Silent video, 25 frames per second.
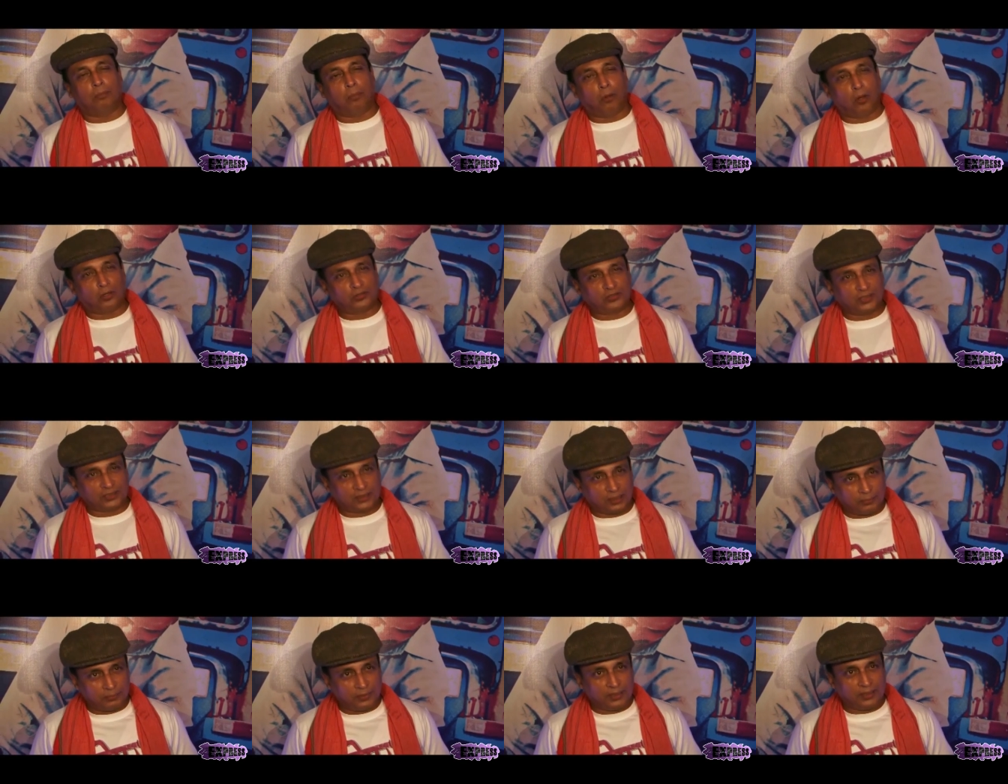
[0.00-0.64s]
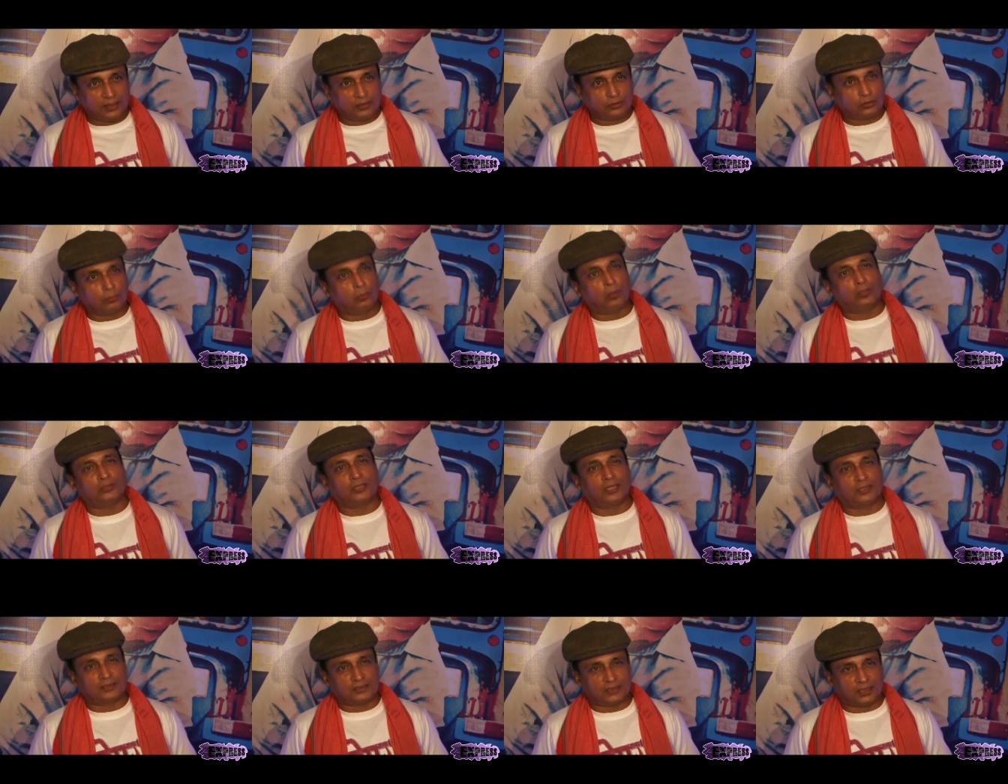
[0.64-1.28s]
अगर बहुत ज़्यादा
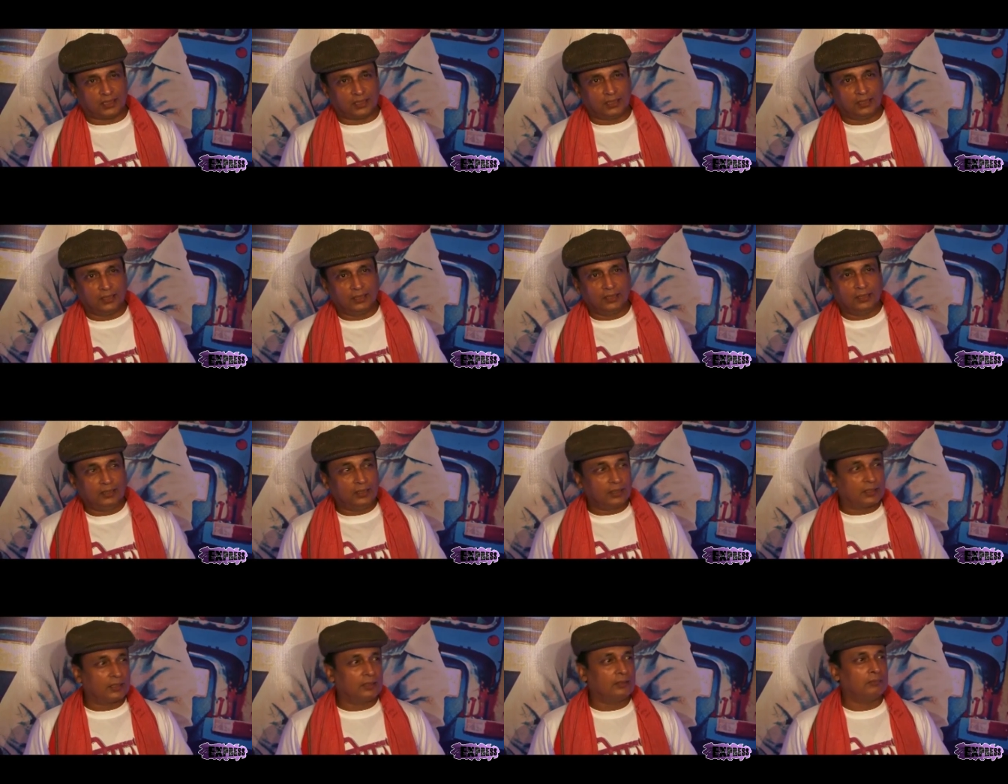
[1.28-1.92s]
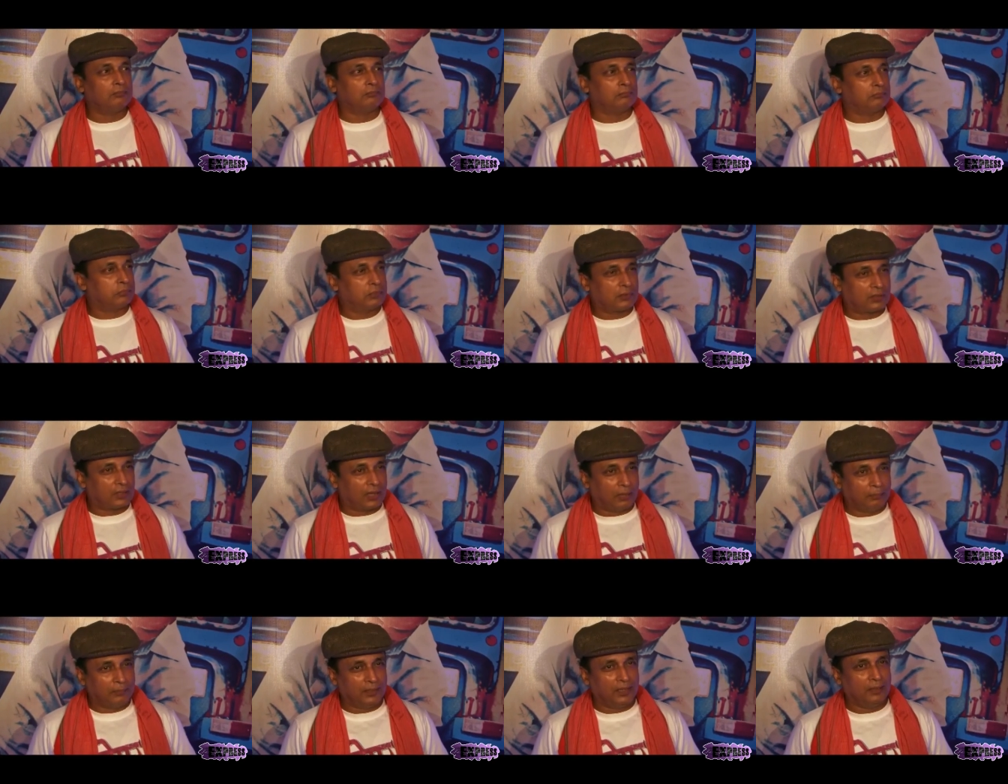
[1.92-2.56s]
मिले तो बहुत ही अच्छा है लेकिन
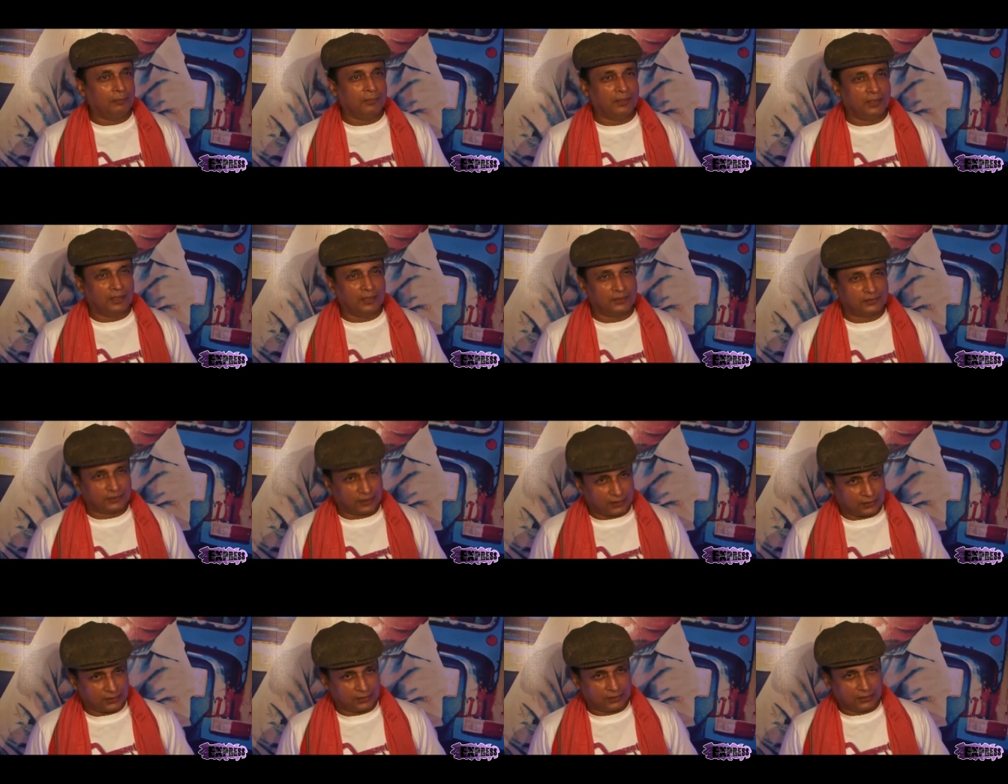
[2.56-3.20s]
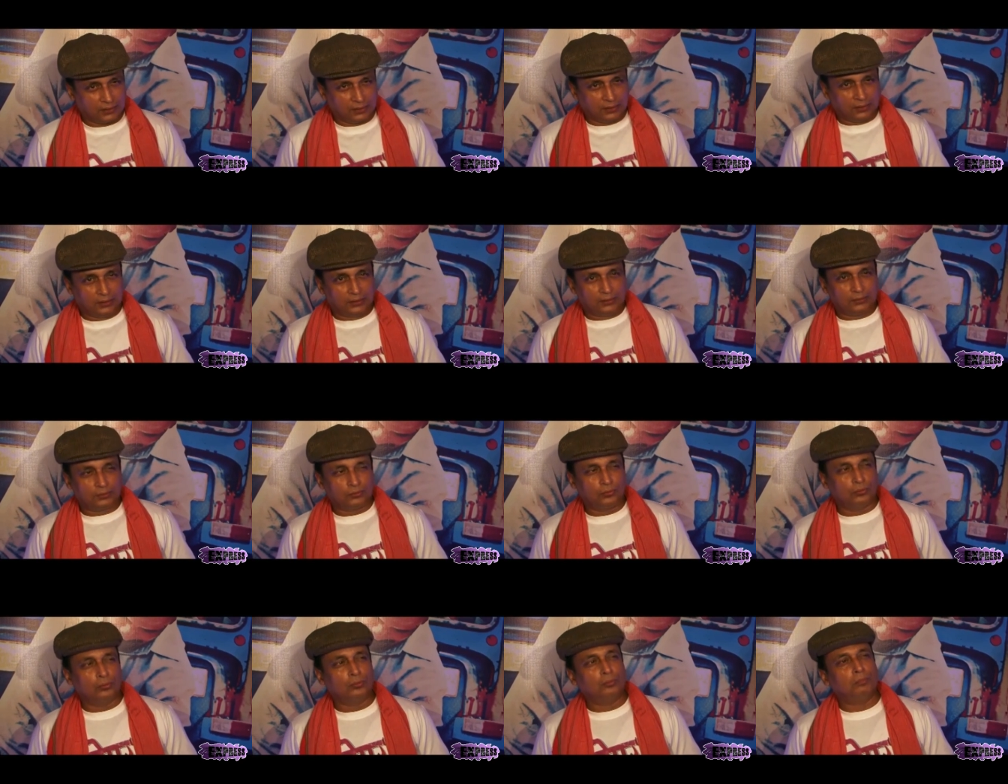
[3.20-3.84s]
कम नहीं मिलने
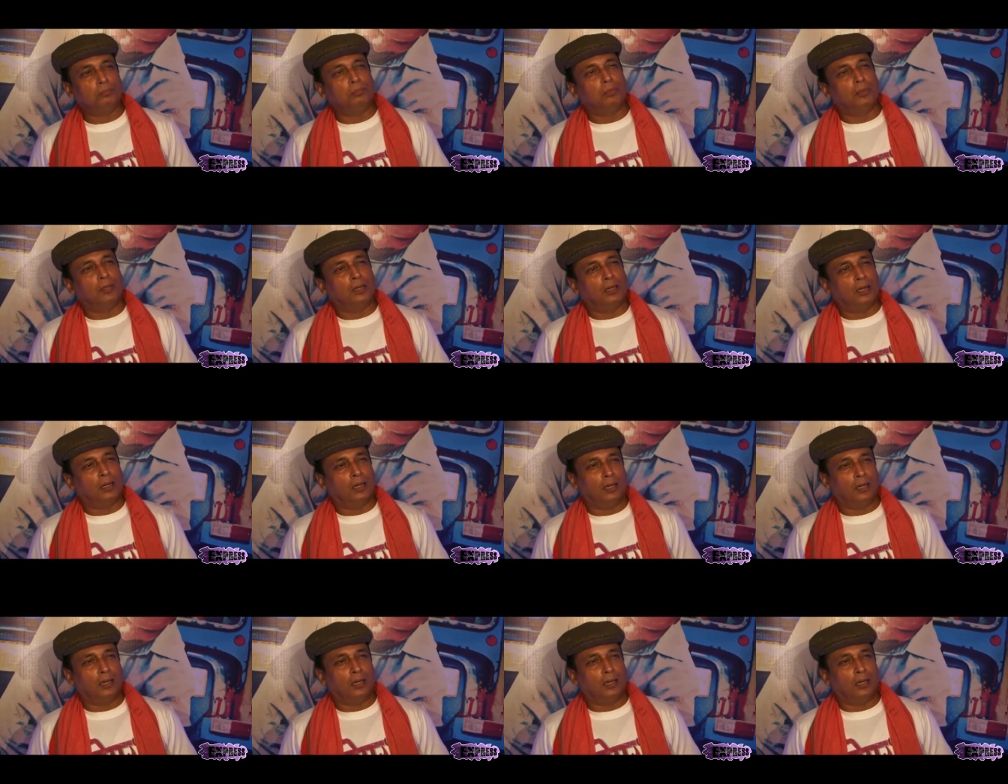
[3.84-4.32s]
चाहिए तो